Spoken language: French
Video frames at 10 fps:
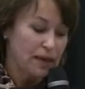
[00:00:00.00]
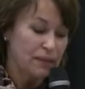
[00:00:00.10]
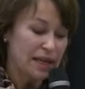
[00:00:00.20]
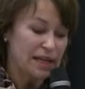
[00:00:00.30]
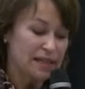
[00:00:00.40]

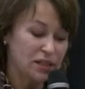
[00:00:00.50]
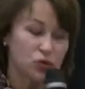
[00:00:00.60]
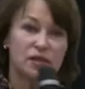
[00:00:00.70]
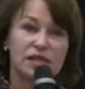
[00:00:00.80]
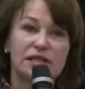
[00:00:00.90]
Mais il
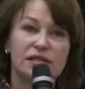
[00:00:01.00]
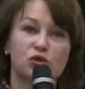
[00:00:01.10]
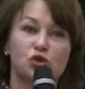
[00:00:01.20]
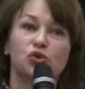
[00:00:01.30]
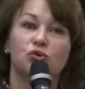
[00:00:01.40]
existe aussi
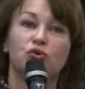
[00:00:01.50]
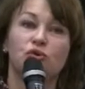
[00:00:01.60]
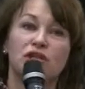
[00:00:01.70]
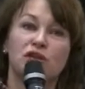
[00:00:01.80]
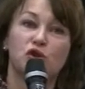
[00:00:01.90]
des enjeux
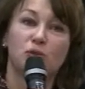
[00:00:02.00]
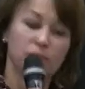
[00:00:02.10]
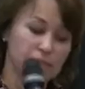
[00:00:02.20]
de gestion